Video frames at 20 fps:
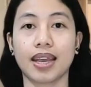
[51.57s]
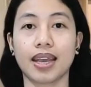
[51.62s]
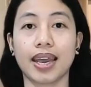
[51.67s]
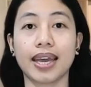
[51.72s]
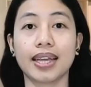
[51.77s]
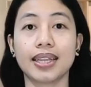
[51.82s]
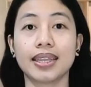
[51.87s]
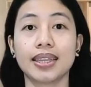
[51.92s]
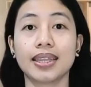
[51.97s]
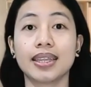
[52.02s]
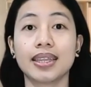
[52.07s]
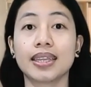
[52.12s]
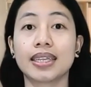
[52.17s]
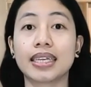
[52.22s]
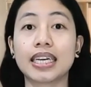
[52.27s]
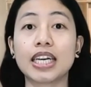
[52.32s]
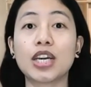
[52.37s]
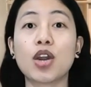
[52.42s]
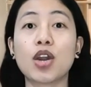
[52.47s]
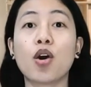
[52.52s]
and
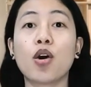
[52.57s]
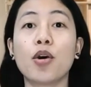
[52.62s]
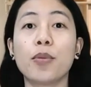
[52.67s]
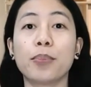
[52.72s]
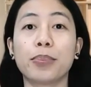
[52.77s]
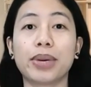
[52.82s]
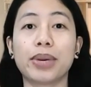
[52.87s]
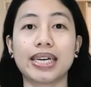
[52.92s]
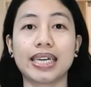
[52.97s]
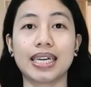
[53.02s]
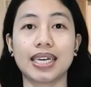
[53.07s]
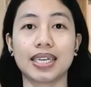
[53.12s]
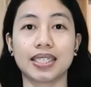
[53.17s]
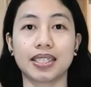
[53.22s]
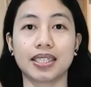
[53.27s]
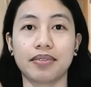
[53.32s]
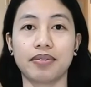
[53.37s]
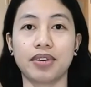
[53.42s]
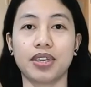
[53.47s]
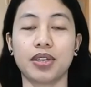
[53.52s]
kino nila
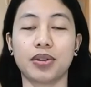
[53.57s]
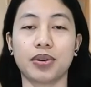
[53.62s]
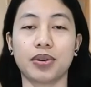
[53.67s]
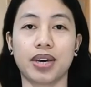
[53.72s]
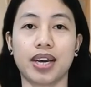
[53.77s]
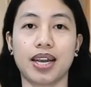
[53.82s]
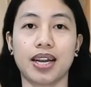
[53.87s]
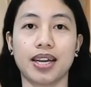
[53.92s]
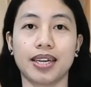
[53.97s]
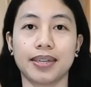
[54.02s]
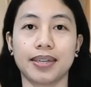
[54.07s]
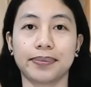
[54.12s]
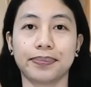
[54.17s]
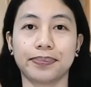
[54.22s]
sa VUL.